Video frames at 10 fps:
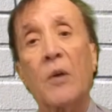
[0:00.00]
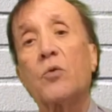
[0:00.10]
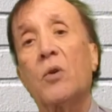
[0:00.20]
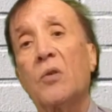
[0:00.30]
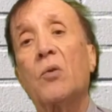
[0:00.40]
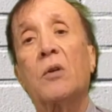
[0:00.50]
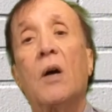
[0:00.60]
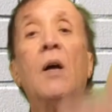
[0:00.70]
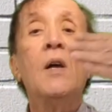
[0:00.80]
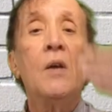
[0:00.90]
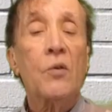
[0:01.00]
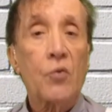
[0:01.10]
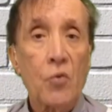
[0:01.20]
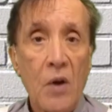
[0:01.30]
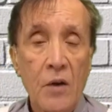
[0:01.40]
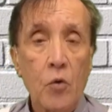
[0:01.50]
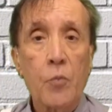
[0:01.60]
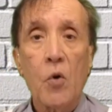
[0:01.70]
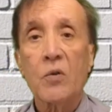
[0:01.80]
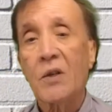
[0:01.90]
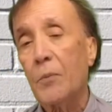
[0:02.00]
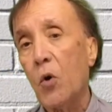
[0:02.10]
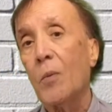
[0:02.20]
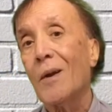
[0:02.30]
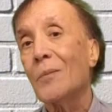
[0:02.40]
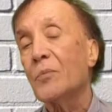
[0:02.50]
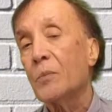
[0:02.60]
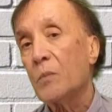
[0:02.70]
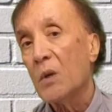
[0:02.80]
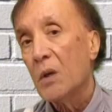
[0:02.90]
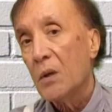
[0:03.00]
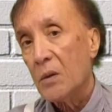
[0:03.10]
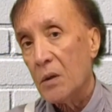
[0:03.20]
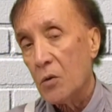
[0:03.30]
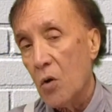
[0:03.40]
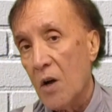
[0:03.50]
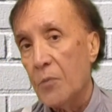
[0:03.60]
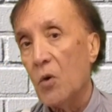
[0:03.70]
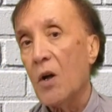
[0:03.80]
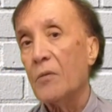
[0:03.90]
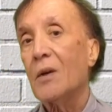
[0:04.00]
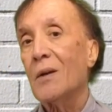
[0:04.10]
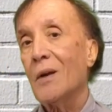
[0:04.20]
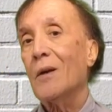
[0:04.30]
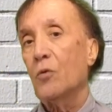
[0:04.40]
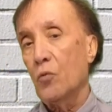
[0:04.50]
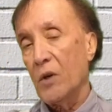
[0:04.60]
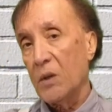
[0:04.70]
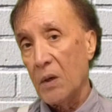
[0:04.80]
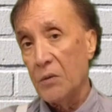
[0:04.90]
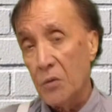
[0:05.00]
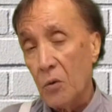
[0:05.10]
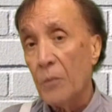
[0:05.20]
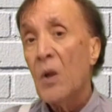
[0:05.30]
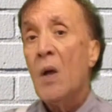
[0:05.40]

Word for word: parce que, etc. Cela nous pose des problèmes c'est en rapport avec les nouvelles tradition.